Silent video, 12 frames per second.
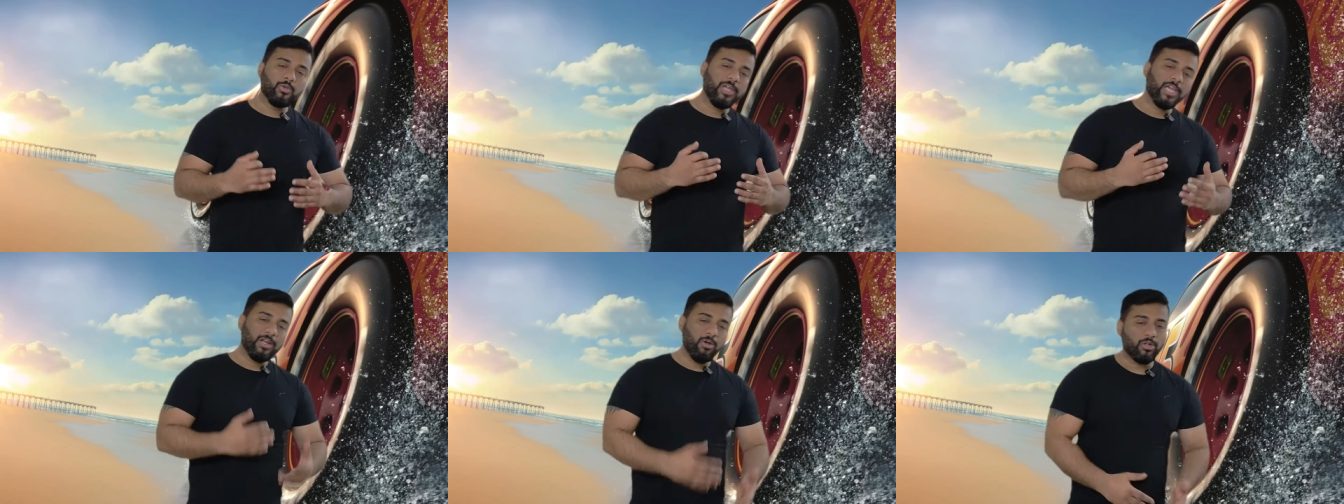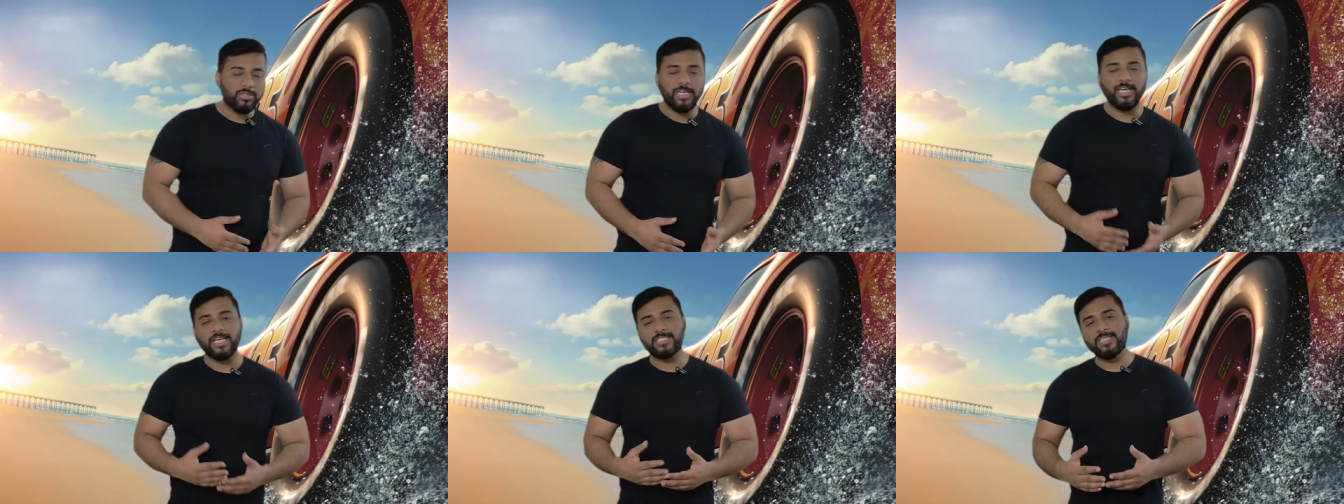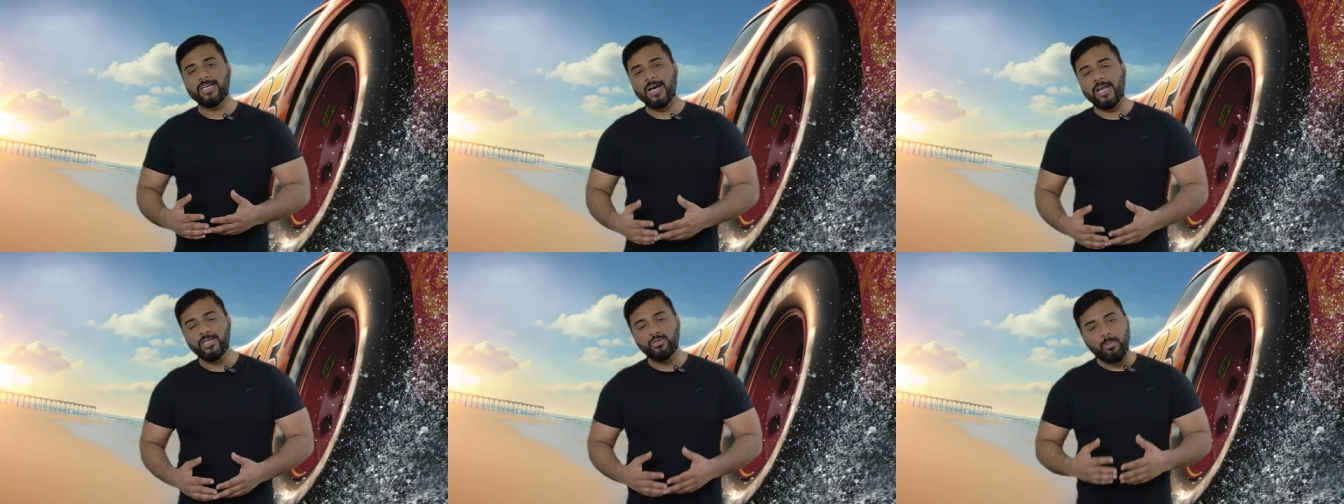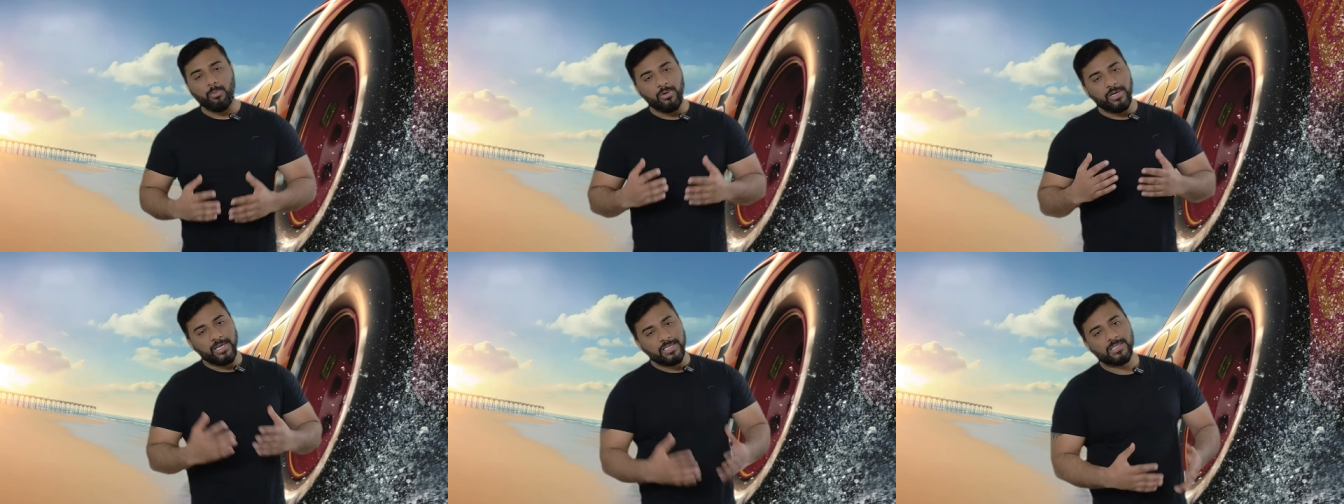तो ये इकलौती एक ऐसी कार है जो
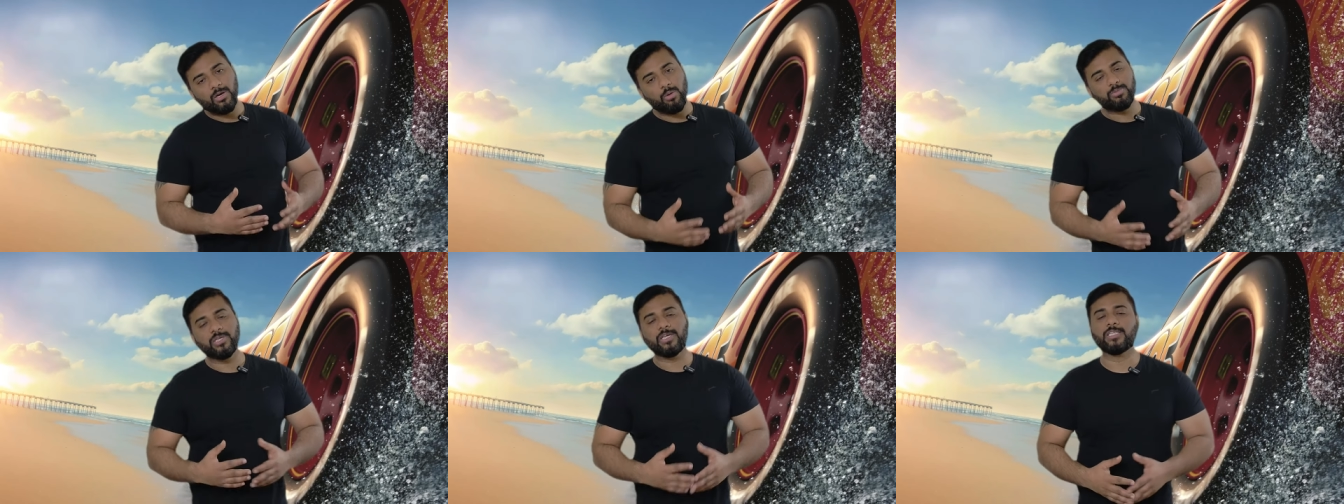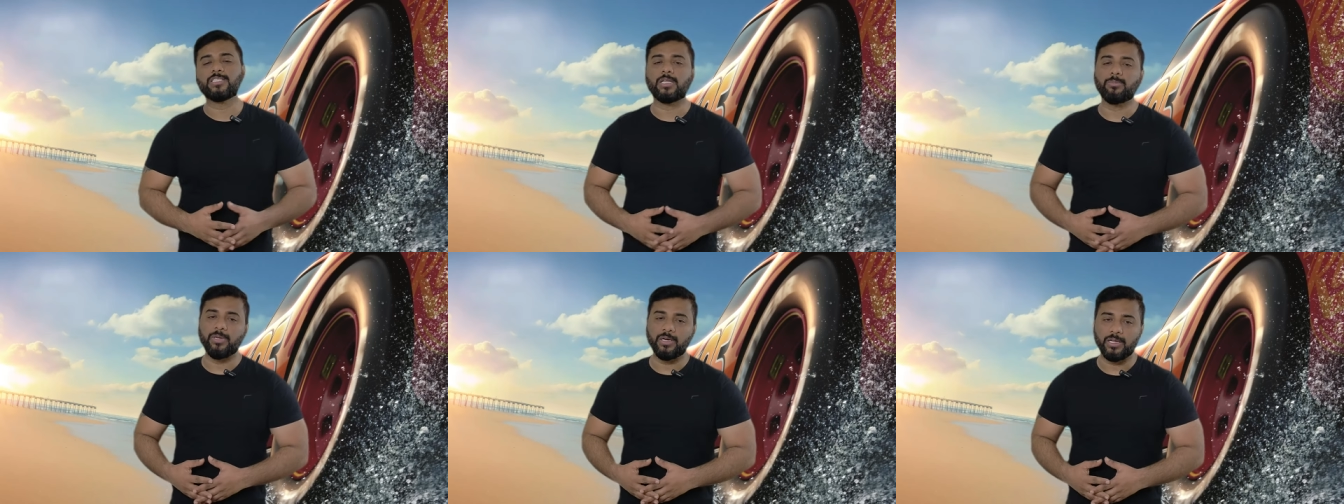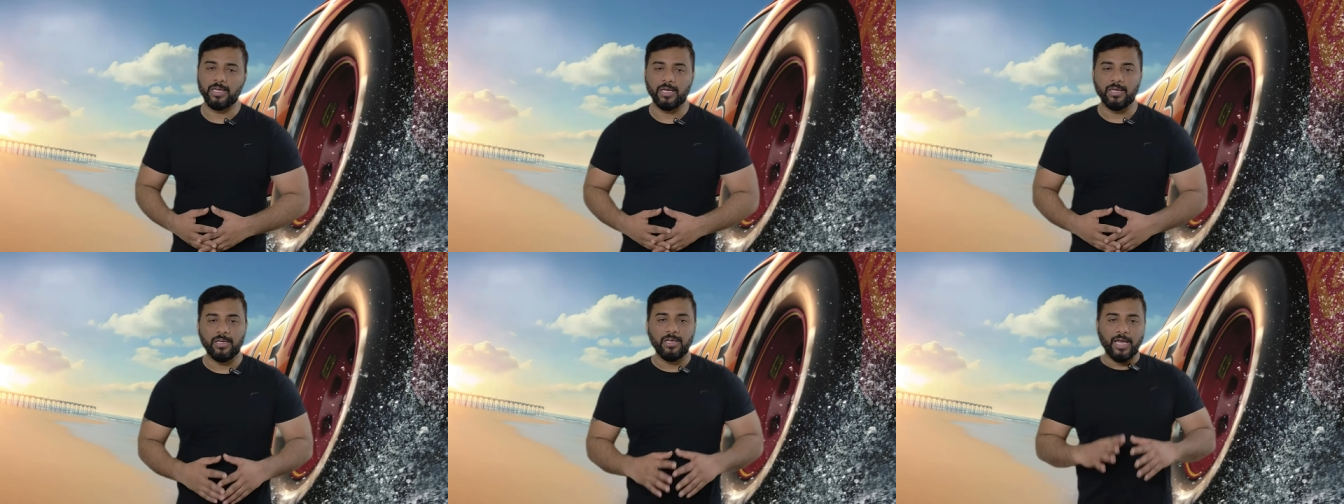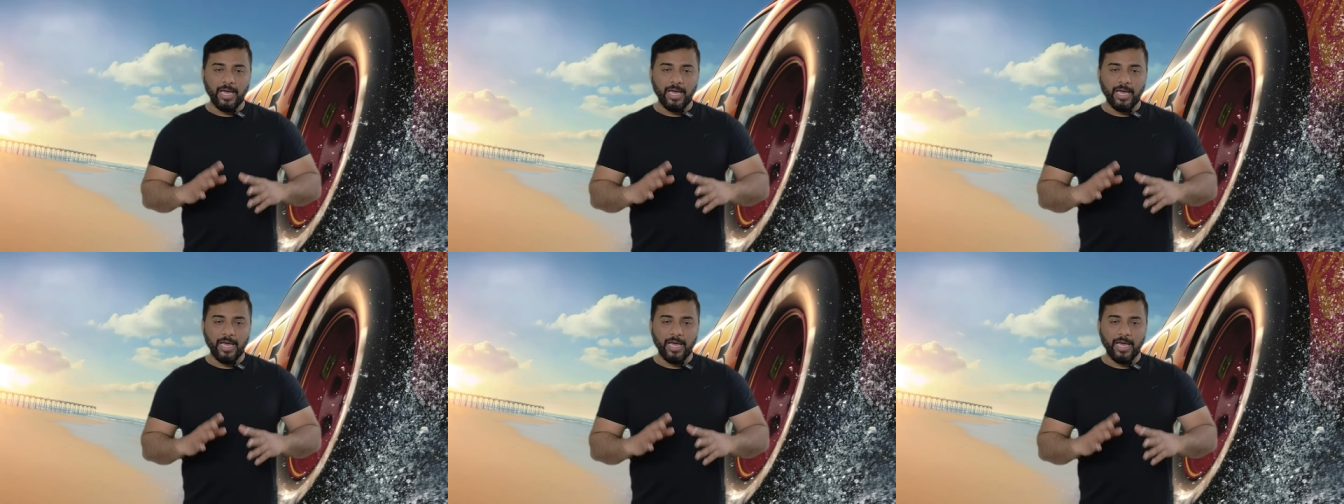आपको डीजल ऑप्शन के साथ मिल रही है